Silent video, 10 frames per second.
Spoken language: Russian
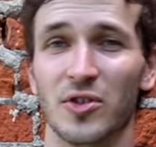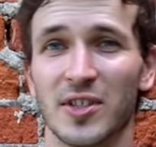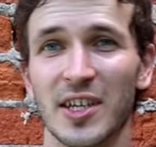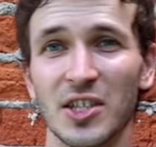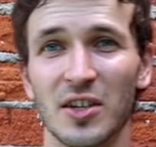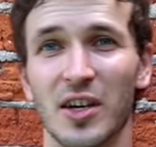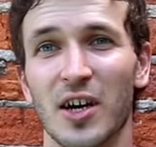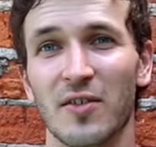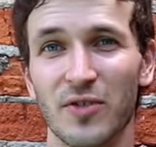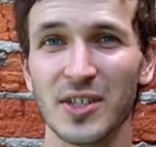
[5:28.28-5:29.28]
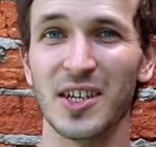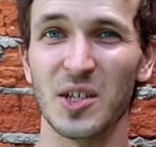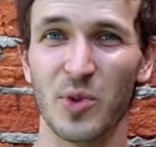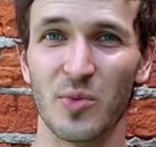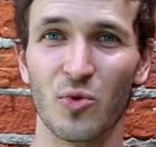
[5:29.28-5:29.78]
То есть задача выстроить
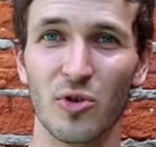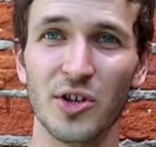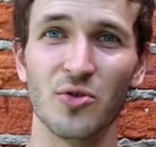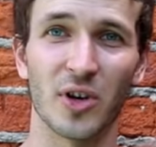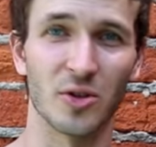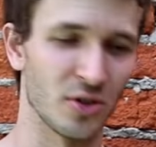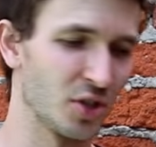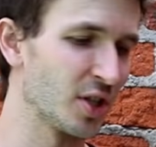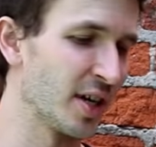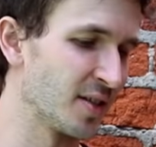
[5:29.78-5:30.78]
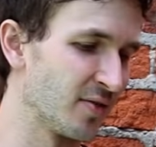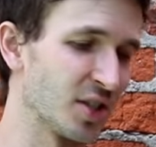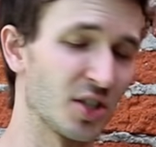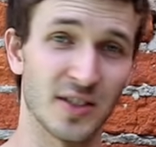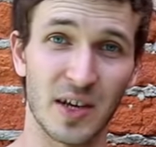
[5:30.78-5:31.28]
прямую линию, которая начинается с
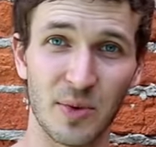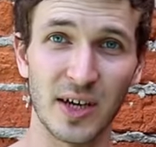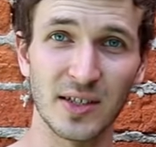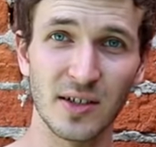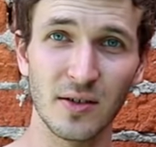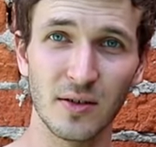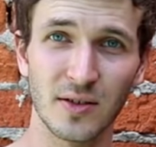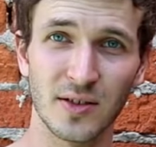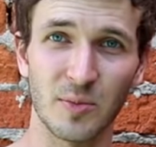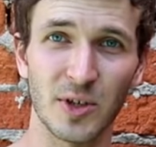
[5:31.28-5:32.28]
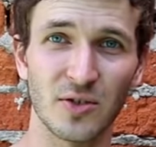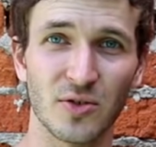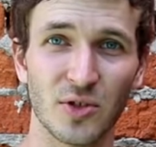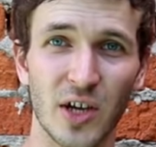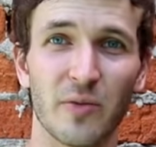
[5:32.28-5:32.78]
ваших запястий. Запястный
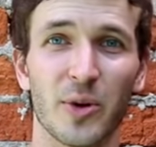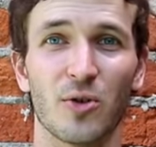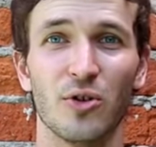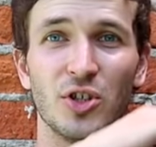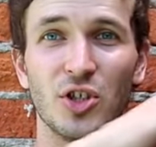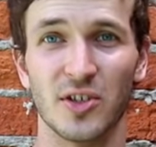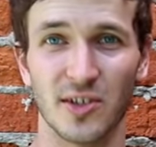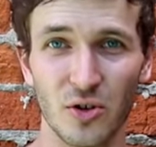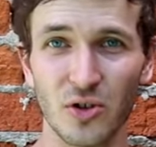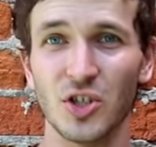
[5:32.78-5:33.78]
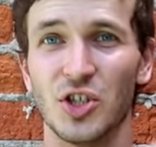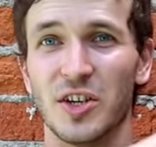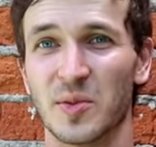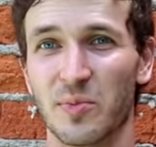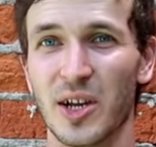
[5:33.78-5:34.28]
сустав проходит через локти,
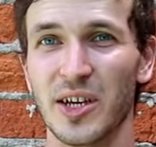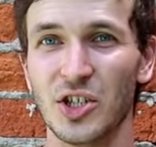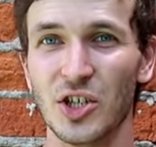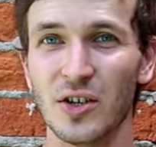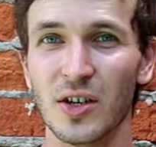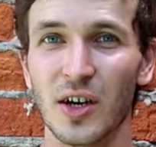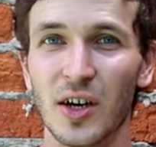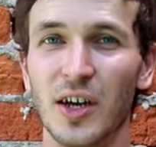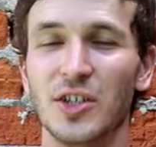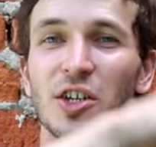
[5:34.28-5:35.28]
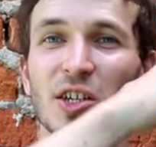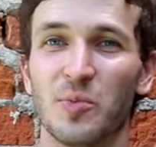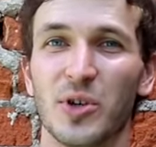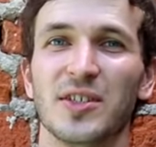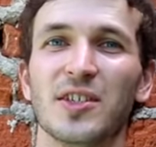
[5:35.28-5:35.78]
через плечи, через
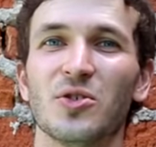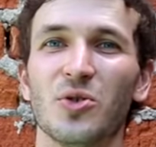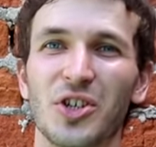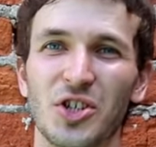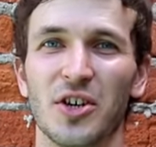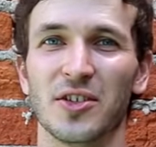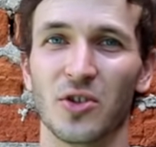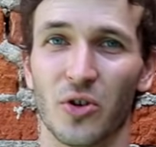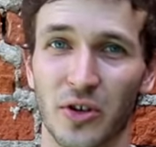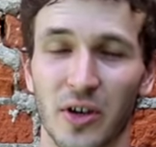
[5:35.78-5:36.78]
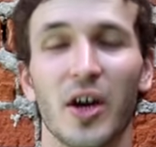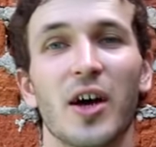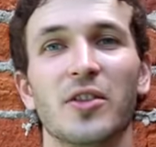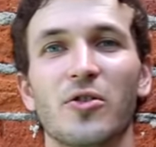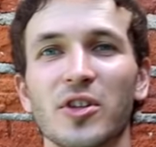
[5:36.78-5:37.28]
поясницу и через ноги.
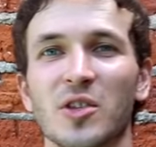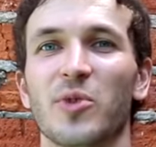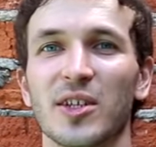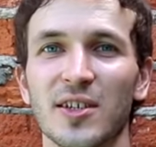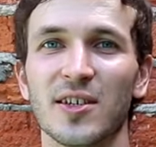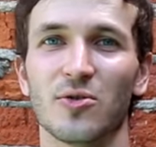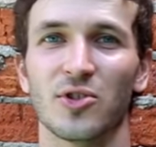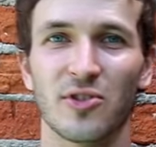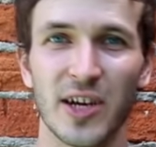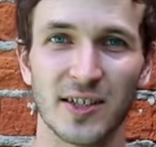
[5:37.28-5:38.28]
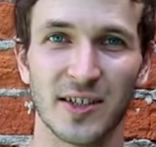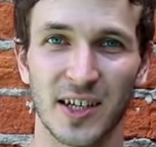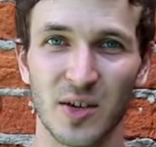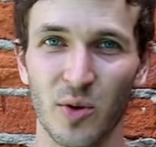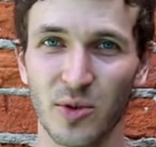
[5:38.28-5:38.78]
Но этот процесс осуществляется
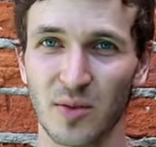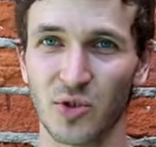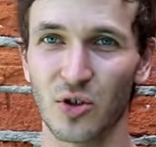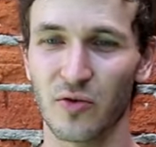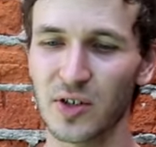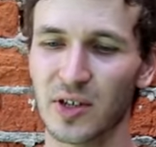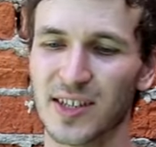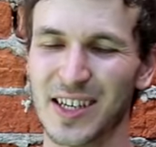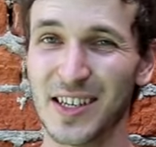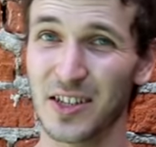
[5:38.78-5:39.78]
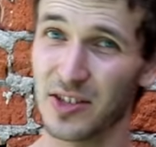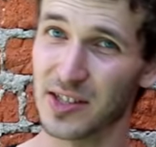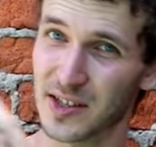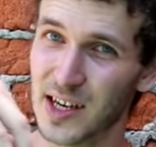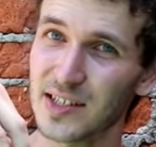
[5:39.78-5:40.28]
таким образом, что вы
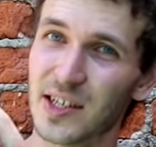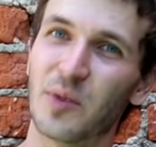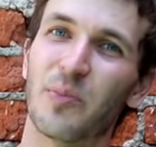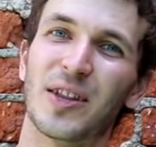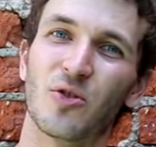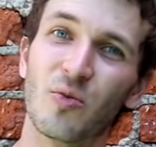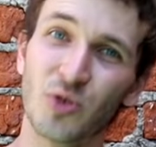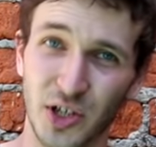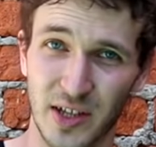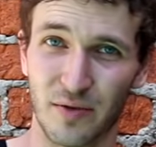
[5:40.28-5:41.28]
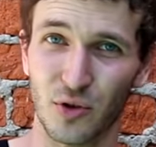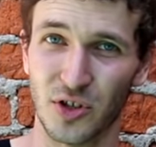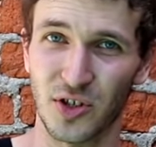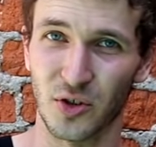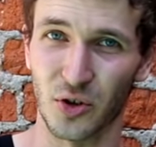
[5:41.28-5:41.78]
закидываете таз и потом уже
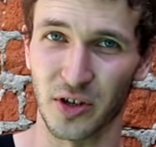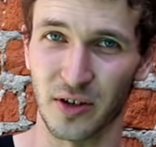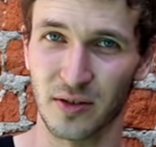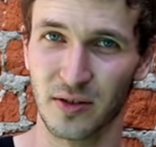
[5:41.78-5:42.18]
доводите ноги